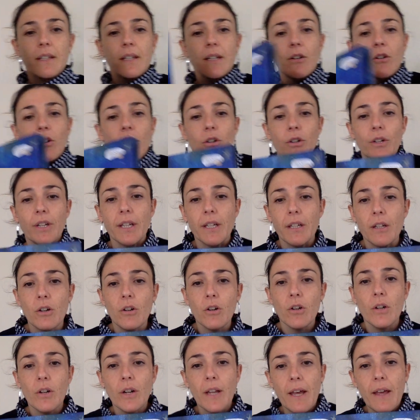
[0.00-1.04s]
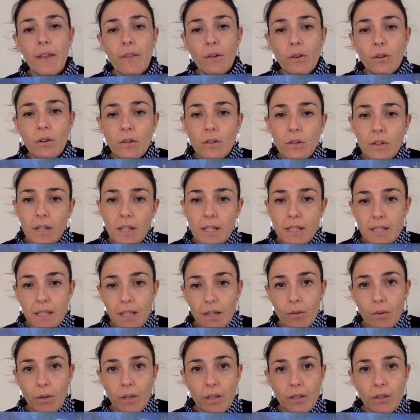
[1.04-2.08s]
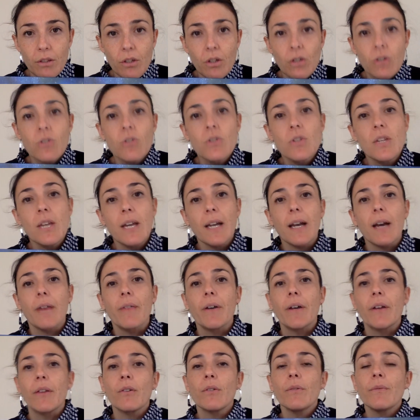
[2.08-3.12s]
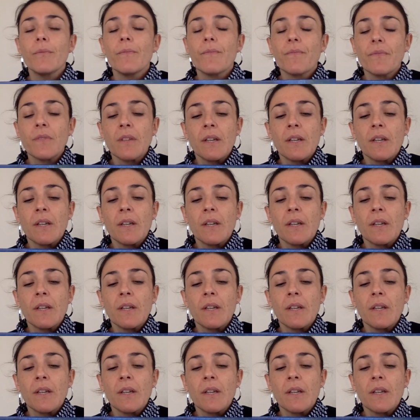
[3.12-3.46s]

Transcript: Y colorín colorado, este cuento se ha acabado.